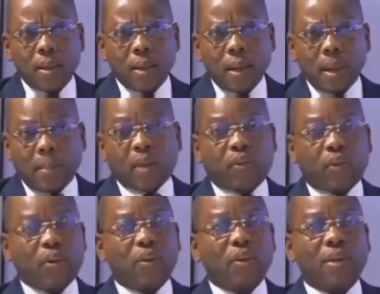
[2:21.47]
Parce que
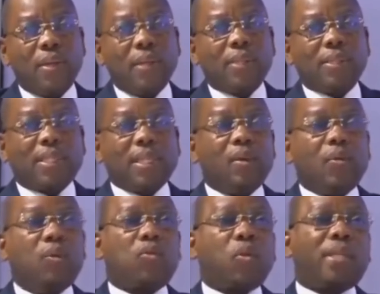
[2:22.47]
si
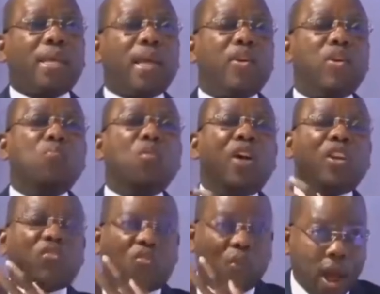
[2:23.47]
l'autorité est de mauvaise
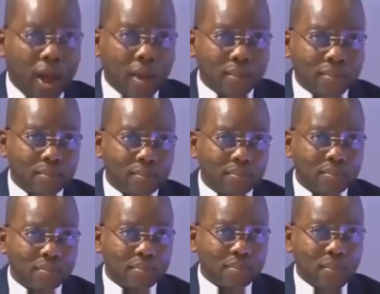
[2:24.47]
foi
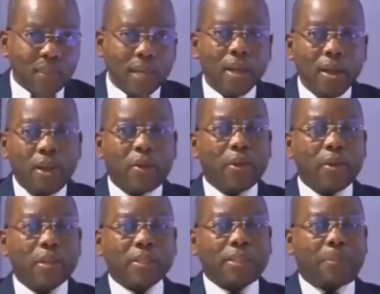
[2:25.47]
et que
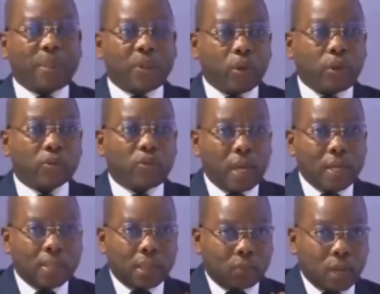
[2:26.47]
ces personnes sur la liste
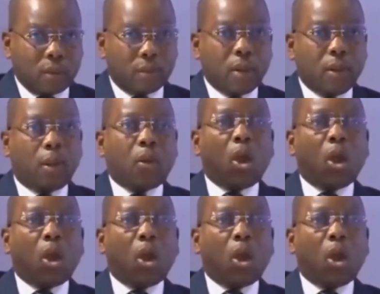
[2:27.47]
électorale leur